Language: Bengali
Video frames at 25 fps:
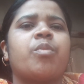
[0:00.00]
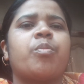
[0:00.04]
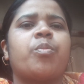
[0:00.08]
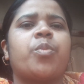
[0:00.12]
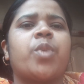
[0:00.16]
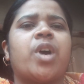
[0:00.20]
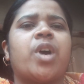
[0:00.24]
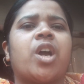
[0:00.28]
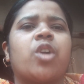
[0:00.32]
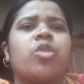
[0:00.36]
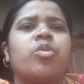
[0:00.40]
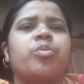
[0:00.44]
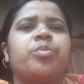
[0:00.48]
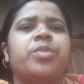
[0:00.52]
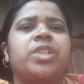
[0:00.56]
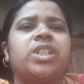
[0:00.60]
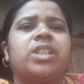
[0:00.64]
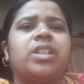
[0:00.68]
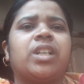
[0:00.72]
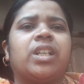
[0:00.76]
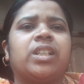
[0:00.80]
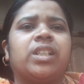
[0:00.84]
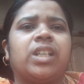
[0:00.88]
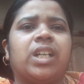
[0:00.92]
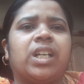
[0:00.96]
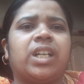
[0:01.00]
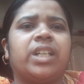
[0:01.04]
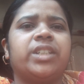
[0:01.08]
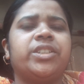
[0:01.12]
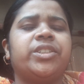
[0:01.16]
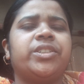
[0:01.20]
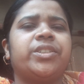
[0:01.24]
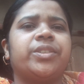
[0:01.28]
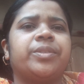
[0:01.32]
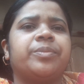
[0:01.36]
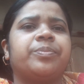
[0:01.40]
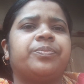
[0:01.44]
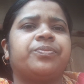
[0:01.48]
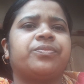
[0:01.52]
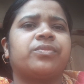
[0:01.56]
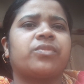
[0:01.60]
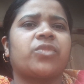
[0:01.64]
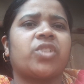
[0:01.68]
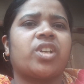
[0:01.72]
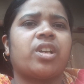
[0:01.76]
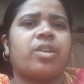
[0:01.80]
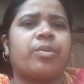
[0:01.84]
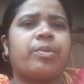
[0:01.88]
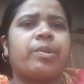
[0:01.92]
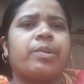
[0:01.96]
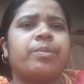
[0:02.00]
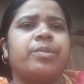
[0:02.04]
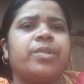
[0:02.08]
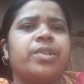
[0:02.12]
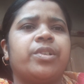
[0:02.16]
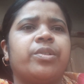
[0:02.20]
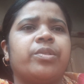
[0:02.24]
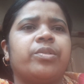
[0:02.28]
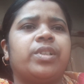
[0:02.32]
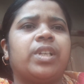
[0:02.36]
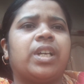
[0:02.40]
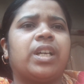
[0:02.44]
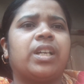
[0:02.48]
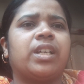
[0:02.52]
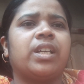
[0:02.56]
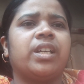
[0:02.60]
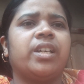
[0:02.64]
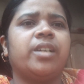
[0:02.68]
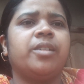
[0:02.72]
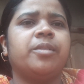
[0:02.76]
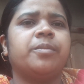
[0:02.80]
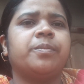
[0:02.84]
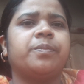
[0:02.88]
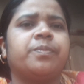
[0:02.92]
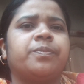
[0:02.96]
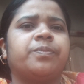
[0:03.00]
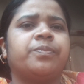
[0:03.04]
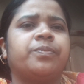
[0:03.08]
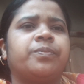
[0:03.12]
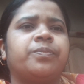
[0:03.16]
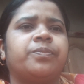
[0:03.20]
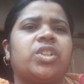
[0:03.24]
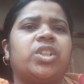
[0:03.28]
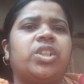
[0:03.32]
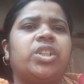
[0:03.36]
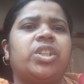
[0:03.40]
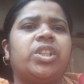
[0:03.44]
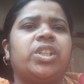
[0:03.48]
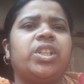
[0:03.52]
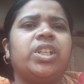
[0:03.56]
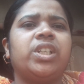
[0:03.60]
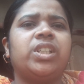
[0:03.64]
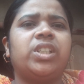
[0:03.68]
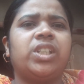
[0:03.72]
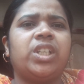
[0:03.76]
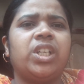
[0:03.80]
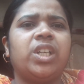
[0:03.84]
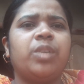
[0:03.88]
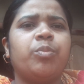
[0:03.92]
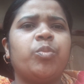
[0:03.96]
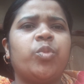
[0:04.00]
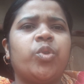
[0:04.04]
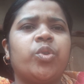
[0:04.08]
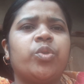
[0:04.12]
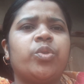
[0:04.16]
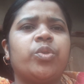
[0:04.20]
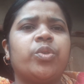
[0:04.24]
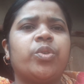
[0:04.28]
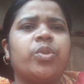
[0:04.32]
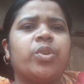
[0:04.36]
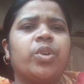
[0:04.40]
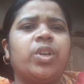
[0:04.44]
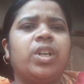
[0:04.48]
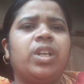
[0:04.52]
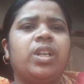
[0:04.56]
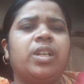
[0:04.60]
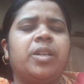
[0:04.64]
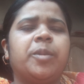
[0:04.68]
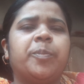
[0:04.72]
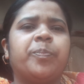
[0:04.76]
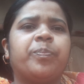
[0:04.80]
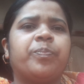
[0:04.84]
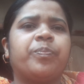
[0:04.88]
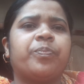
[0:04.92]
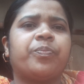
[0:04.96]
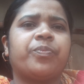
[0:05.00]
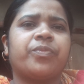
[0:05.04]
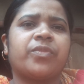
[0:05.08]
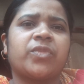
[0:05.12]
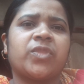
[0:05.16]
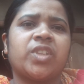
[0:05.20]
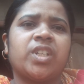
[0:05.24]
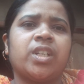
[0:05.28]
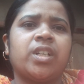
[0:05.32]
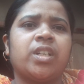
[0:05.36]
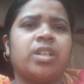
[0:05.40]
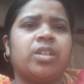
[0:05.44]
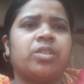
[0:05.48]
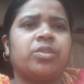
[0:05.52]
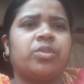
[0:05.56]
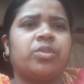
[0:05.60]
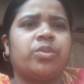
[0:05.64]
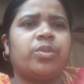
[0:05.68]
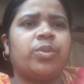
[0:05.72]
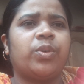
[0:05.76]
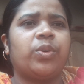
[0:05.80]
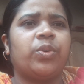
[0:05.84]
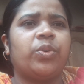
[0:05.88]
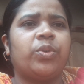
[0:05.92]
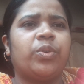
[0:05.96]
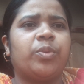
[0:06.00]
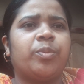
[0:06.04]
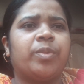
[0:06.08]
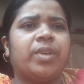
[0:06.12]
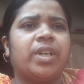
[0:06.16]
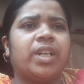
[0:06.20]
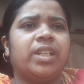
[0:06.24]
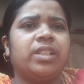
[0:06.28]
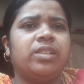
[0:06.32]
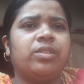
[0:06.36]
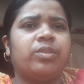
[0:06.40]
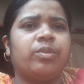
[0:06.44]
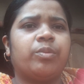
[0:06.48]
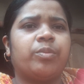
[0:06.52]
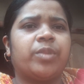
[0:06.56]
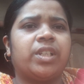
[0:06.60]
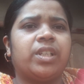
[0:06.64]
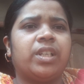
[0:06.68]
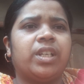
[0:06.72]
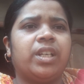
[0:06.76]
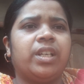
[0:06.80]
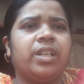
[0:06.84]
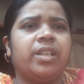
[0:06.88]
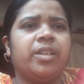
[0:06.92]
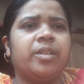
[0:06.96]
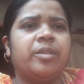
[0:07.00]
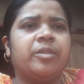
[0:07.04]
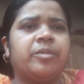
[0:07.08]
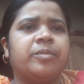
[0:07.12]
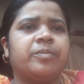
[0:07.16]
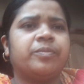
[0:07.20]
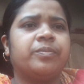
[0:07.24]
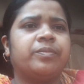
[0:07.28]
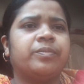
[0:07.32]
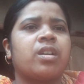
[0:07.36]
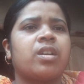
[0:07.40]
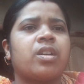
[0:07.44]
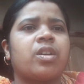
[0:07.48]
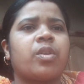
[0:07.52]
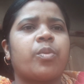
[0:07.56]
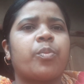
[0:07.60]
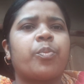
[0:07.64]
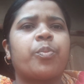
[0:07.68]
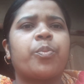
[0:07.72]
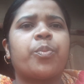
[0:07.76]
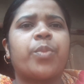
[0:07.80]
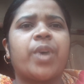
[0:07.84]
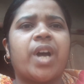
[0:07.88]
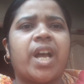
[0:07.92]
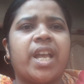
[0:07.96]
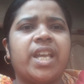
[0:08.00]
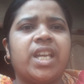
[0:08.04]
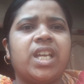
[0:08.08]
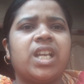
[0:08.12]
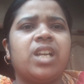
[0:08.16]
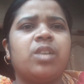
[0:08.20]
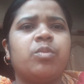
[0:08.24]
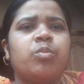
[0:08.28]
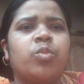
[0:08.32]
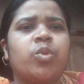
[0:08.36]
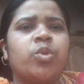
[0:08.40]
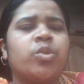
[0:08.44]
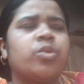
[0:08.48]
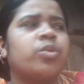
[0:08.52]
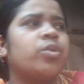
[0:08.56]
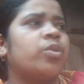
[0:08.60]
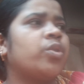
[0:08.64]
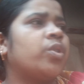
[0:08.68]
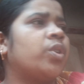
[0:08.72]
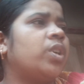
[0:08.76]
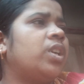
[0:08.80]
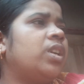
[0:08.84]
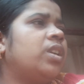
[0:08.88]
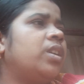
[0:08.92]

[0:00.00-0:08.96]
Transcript: পারমিতা দাস আমার ভিডিও দেখে তিথি মণ্ডল ধন্যবাদ তোমাদের পায়েল মণ্ডল